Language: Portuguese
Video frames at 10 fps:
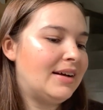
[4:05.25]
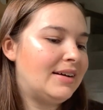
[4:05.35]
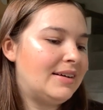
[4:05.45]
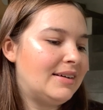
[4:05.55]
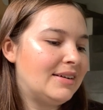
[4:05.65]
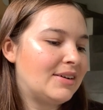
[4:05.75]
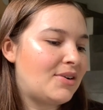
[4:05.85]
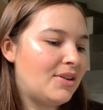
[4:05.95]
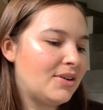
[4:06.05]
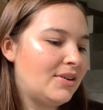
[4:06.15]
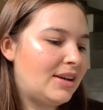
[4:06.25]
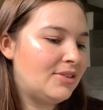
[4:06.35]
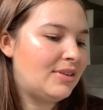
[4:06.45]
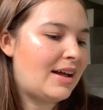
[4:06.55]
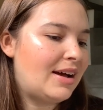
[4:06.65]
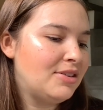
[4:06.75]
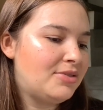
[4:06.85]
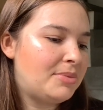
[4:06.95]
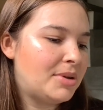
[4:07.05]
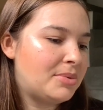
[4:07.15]
Uh, coloque o granulado,
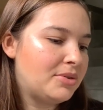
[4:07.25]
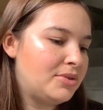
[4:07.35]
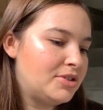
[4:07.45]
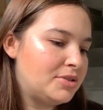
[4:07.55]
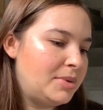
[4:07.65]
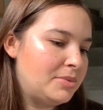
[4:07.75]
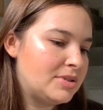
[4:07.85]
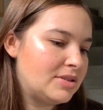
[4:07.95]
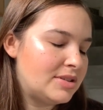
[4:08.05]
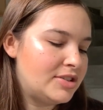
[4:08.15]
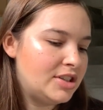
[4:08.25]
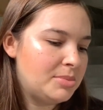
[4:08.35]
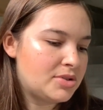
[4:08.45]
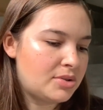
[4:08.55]
formando uma altura de no mínimo 5 centímetros,